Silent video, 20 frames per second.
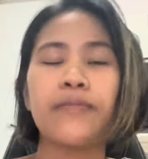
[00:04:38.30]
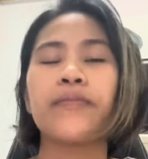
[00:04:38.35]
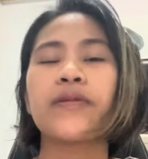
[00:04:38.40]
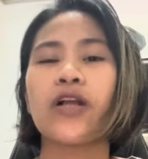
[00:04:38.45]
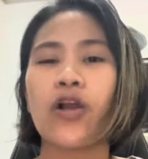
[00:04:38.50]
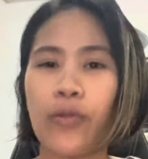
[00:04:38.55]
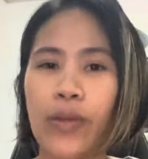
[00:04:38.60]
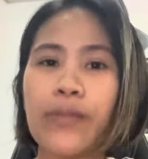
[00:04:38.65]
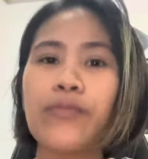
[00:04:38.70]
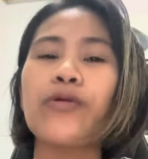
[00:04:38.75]

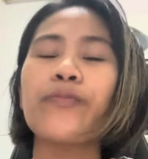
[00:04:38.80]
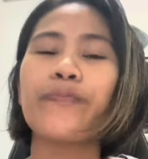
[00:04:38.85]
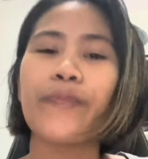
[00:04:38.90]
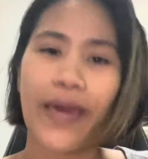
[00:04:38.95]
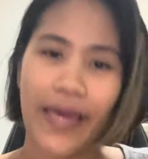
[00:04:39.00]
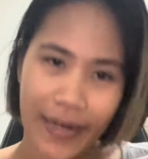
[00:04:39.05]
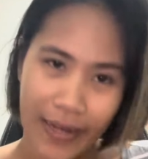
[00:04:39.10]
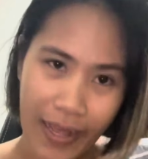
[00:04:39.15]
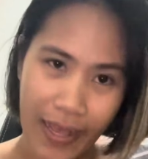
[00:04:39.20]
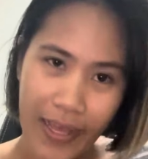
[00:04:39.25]
gawin mong
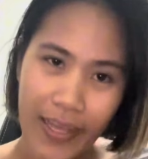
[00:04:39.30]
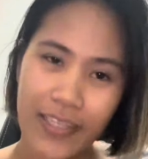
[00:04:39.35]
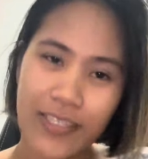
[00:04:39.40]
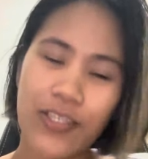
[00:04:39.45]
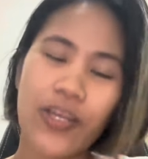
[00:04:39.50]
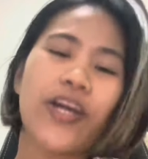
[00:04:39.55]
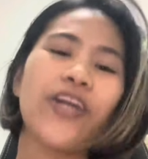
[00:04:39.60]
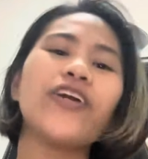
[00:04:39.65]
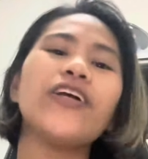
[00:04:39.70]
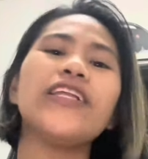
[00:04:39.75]
pera. So,
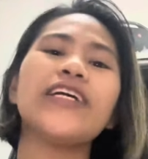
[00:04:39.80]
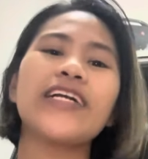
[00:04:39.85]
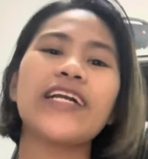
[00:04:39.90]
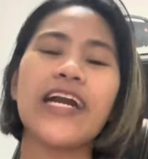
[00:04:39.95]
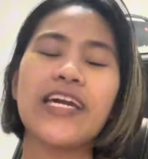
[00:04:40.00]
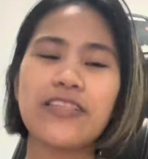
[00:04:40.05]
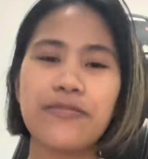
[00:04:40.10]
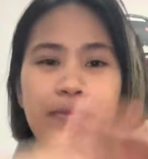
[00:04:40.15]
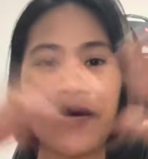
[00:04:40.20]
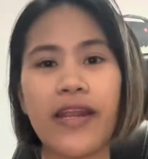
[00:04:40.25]
ayun lang
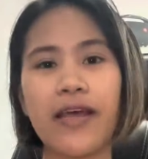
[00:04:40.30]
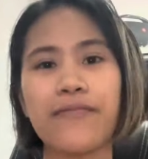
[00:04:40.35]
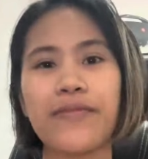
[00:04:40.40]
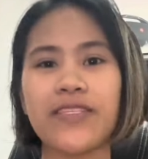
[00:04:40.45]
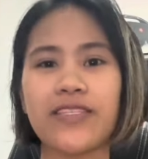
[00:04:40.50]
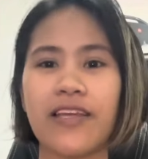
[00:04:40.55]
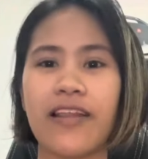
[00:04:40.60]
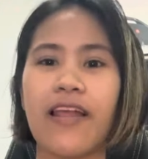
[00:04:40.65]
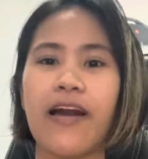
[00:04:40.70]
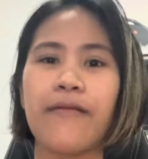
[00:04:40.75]
guys. Maraming
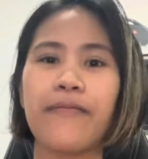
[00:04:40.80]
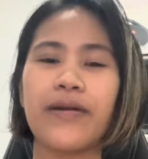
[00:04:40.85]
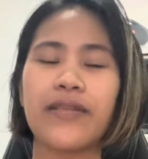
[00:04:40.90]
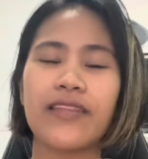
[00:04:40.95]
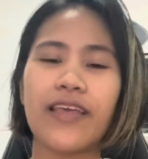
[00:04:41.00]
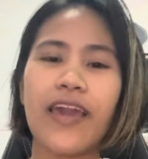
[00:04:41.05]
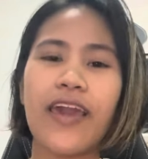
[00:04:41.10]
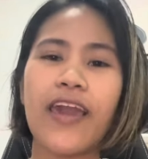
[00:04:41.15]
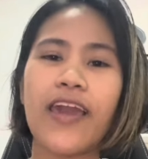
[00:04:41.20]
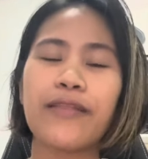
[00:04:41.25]
salamat
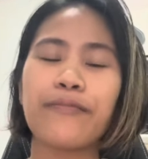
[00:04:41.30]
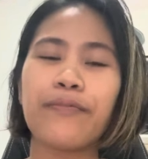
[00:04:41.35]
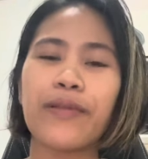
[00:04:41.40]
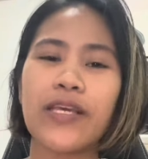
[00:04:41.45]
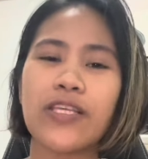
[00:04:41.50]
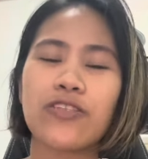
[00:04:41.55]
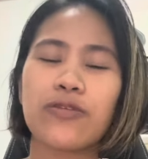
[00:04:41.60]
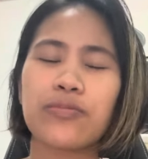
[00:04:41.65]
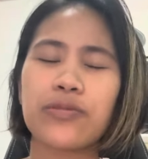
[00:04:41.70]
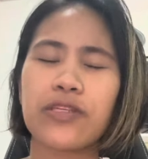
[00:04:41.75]
and
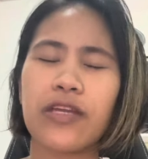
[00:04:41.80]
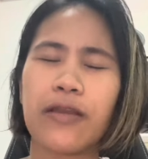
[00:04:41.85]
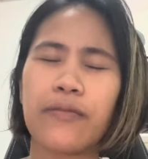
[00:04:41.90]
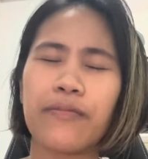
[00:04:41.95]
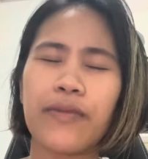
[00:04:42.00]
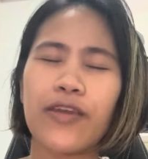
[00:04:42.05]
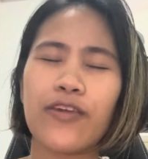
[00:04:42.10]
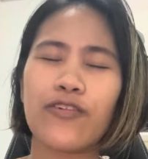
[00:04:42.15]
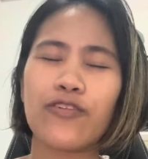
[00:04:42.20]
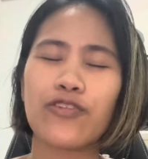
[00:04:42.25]
please subscribe
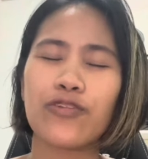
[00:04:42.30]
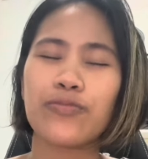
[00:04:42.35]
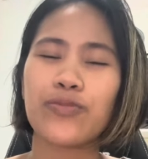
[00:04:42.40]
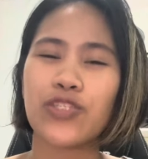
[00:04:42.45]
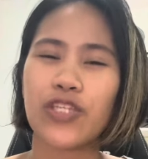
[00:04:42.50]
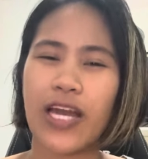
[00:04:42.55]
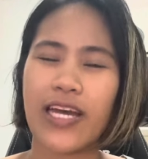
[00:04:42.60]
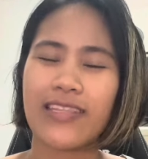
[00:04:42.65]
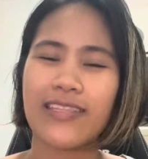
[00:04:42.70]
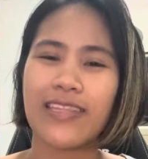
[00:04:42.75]
my YouTube
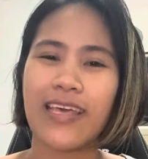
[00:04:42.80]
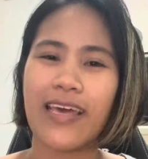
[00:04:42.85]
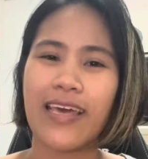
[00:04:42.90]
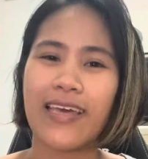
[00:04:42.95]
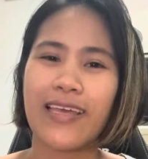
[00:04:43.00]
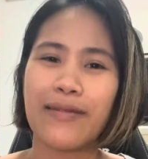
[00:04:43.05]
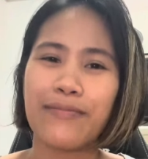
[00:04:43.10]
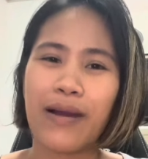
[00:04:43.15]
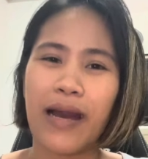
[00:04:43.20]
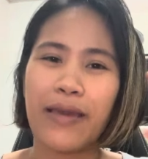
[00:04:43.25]

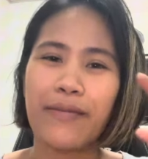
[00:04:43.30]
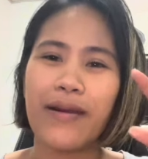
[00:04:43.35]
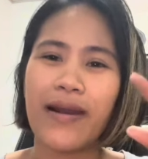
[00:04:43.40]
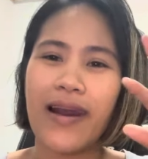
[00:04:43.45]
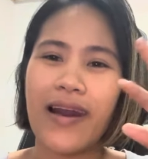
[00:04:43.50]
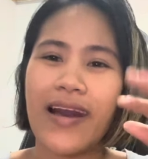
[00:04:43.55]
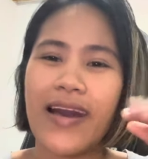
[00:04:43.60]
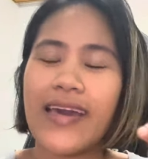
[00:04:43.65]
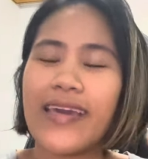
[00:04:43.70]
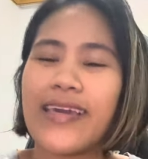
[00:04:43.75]
channel. Bye-bye!